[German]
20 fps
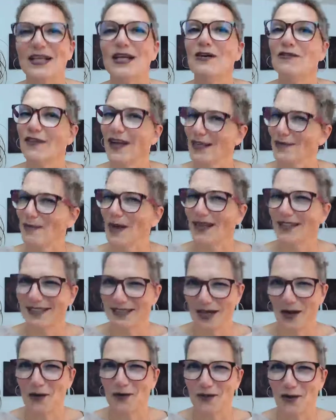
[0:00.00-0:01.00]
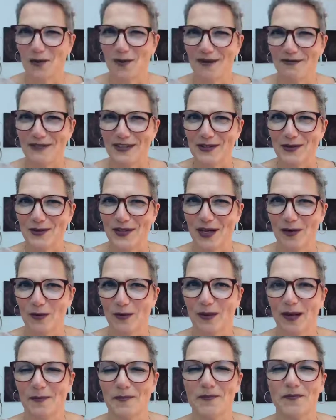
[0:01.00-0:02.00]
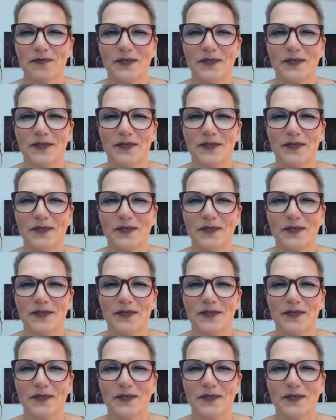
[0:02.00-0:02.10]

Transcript: Vielleicht mache ich dir auch noch mal ein Video darüber.